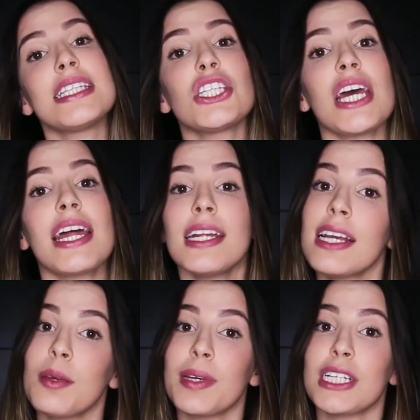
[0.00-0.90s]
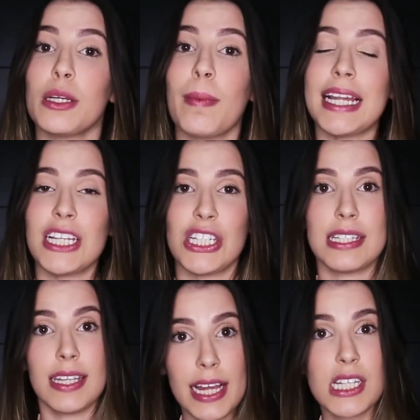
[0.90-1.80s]
existe a área da química chamada
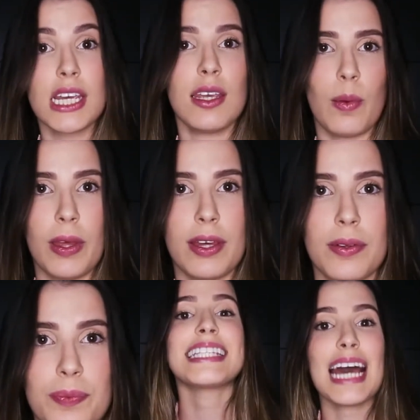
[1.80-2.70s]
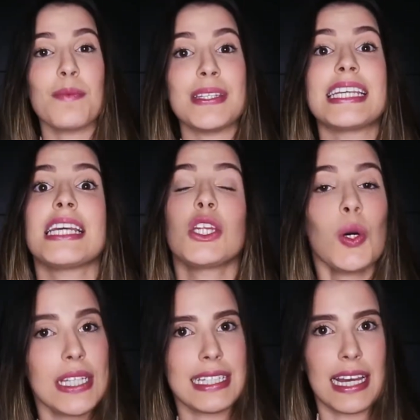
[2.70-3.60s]
de cinética química. Sabe-se que
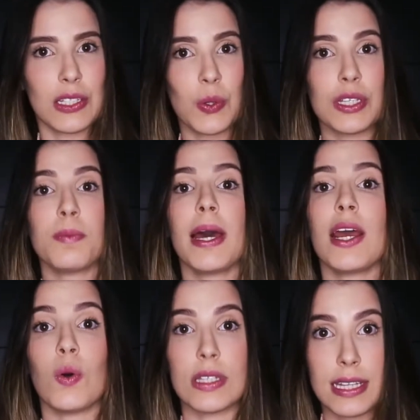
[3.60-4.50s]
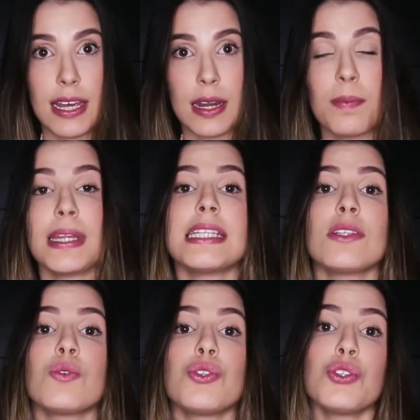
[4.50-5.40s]
todas as reações, para acontecerem,
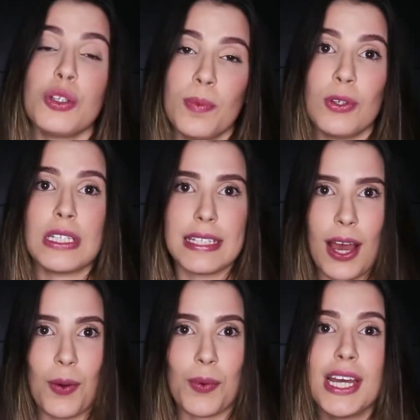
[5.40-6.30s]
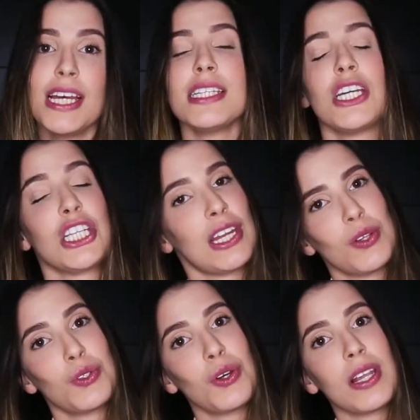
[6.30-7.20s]
precisam de um estímulo inicial, seja
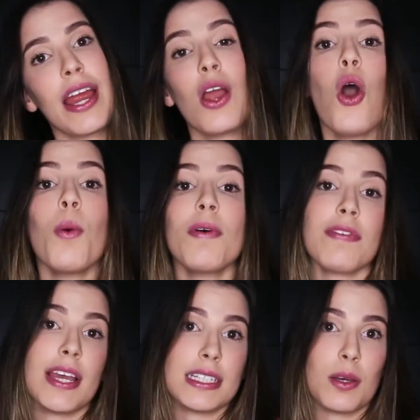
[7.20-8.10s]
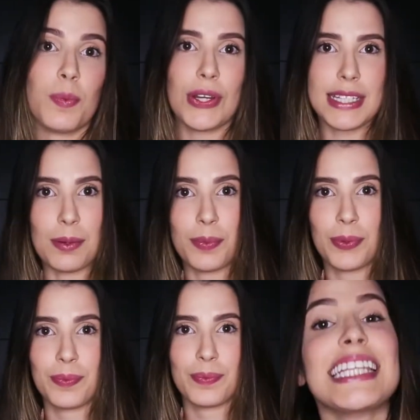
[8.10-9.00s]
ele luz solar ou uma faísca, por exemplo.
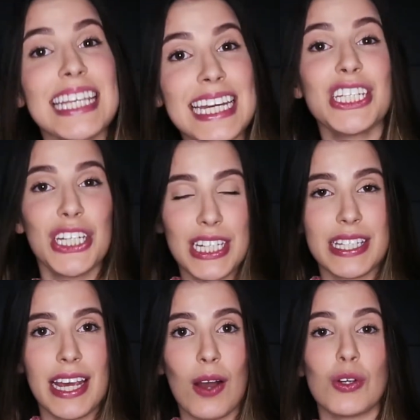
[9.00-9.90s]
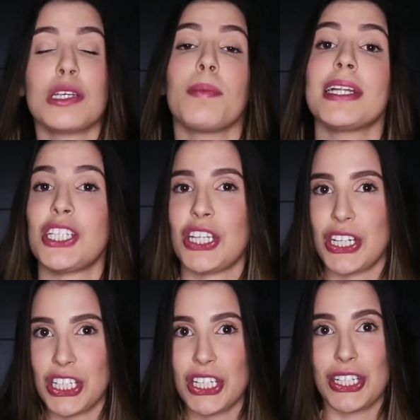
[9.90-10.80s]
Essa energia inicial, chamada de
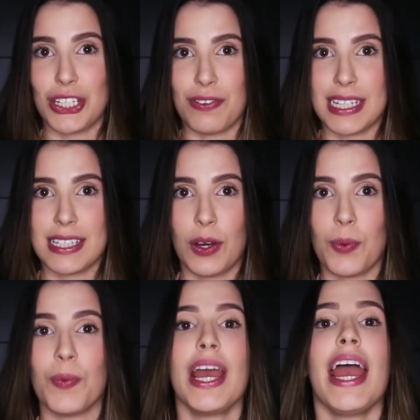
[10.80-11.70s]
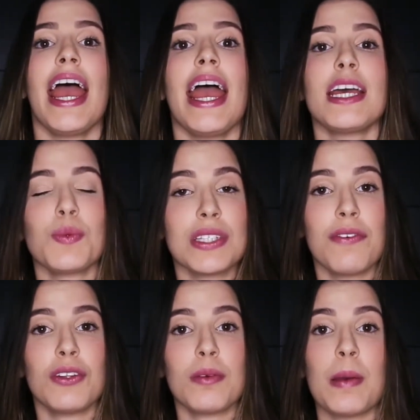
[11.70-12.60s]
energia de ativação, é
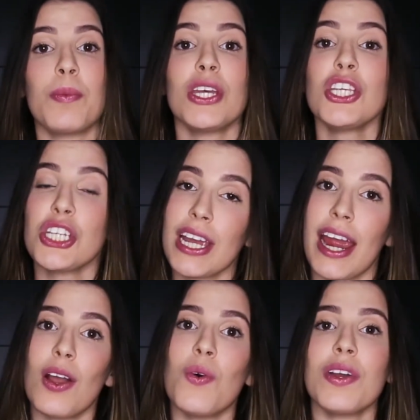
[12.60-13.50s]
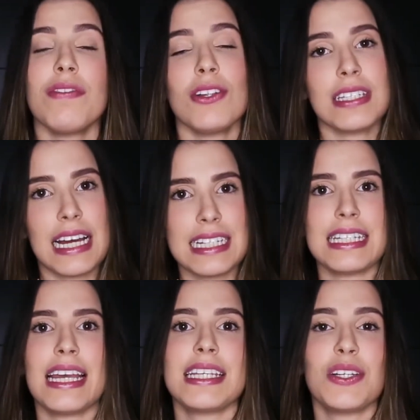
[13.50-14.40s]
responsável também por indicar com que
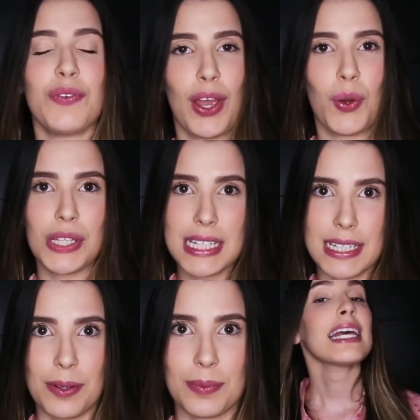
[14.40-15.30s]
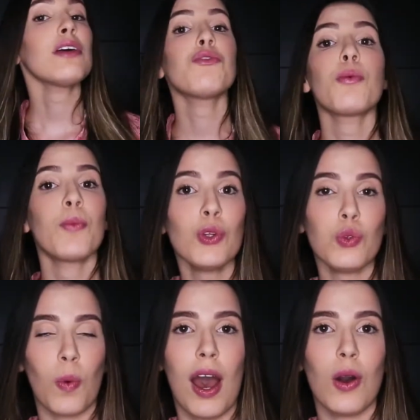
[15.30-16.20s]
velocidade essa reação vai acontecer. Se ela for
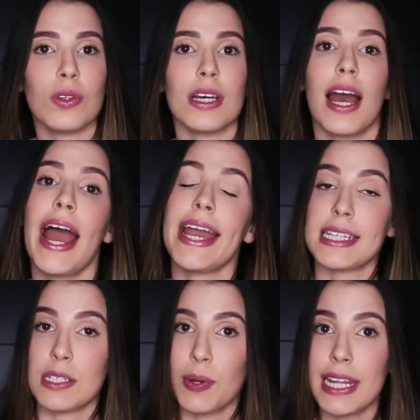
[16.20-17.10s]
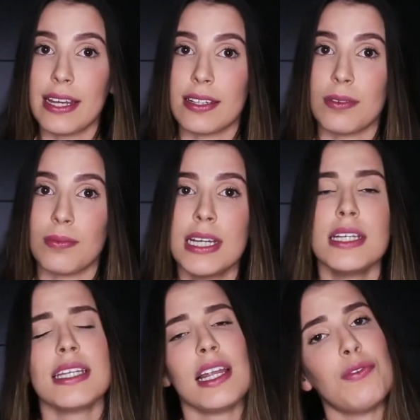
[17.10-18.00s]
muito alta, a reação é lenta.
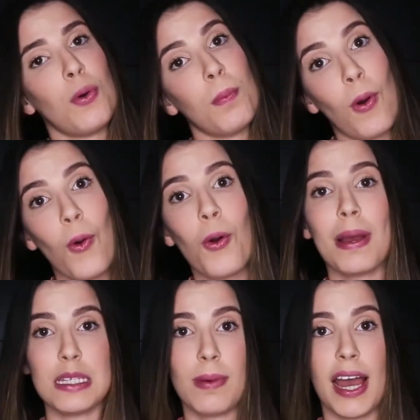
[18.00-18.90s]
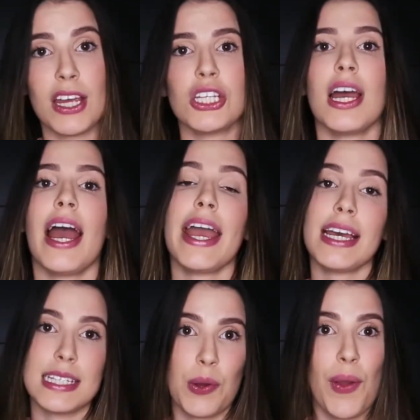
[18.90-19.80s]
Se ela for um pouco mais baixa, a
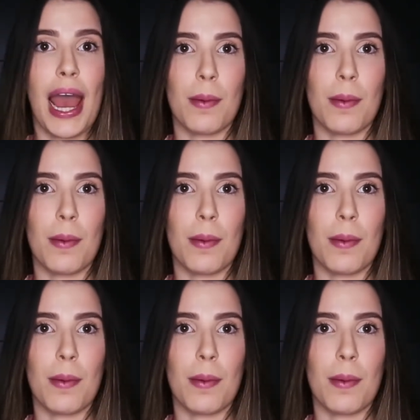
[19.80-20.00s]
reação é